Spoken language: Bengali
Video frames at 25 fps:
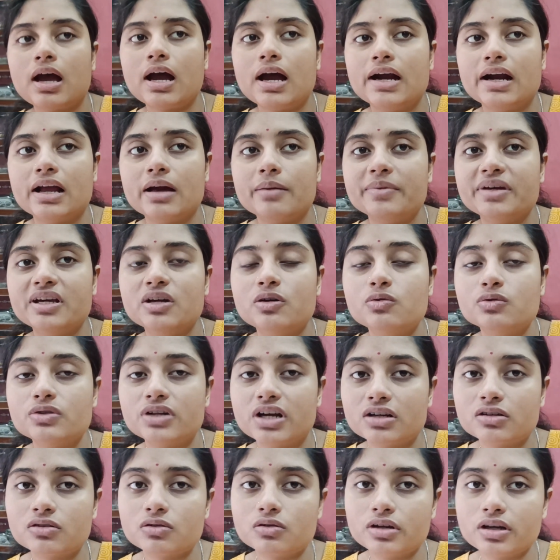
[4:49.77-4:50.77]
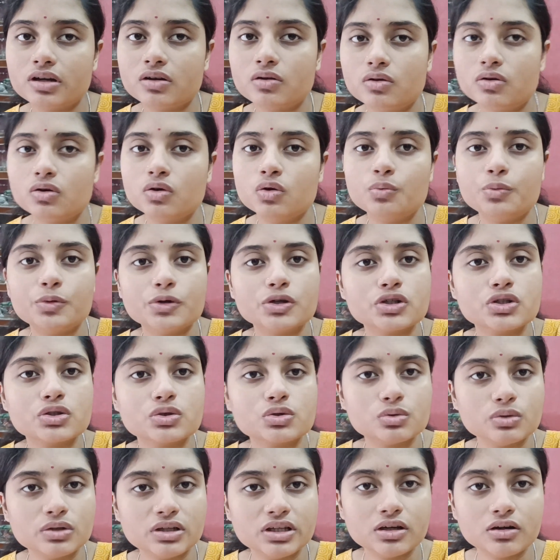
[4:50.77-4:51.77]
আর আমি হুটহাট করে কোনো উপোস
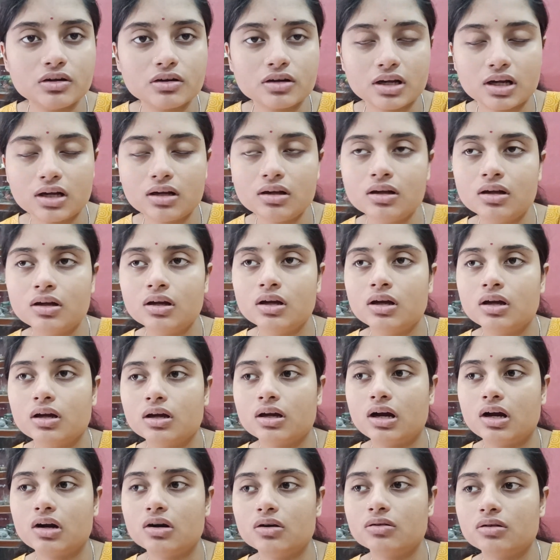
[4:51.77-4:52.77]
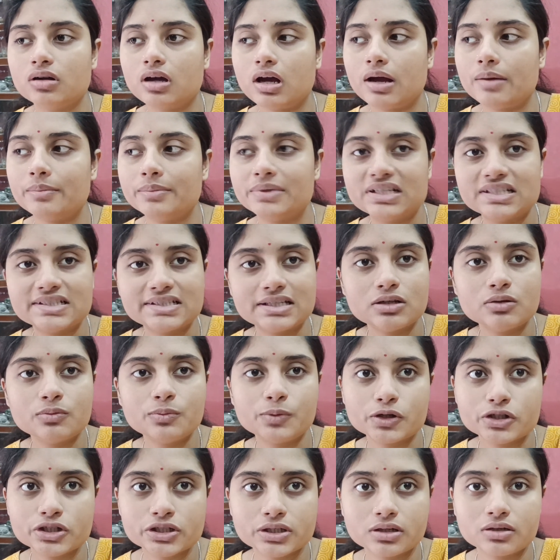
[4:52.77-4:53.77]
তুলিও না কারণ আমি যে
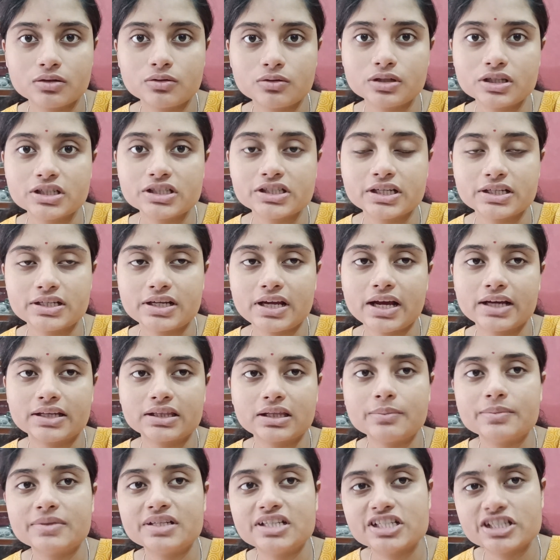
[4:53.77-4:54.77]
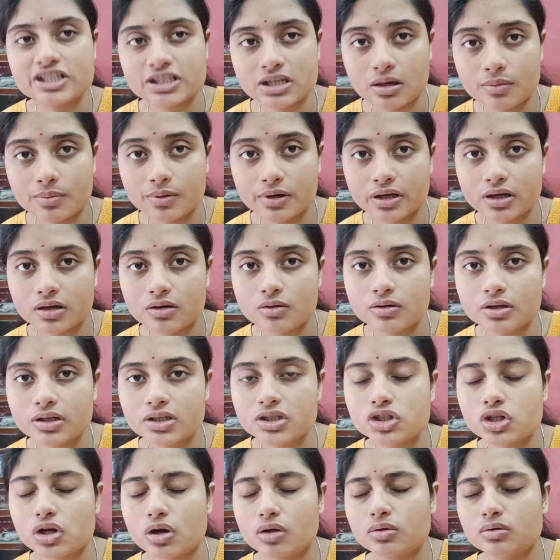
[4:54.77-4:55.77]
উপোসটা করি সেটা একদম নিষ্ঠা ভরে করি
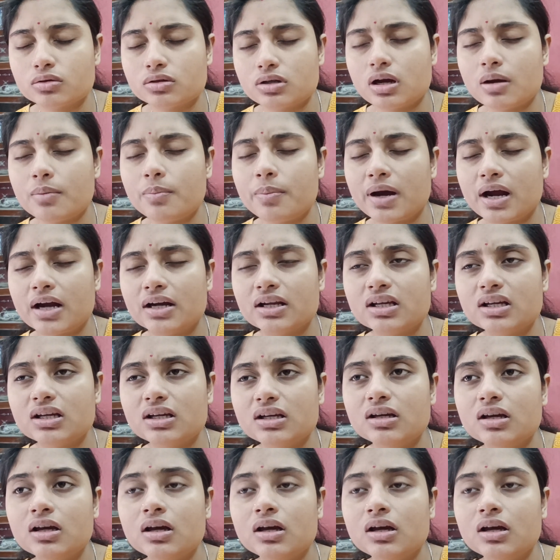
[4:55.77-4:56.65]
যতটা পারি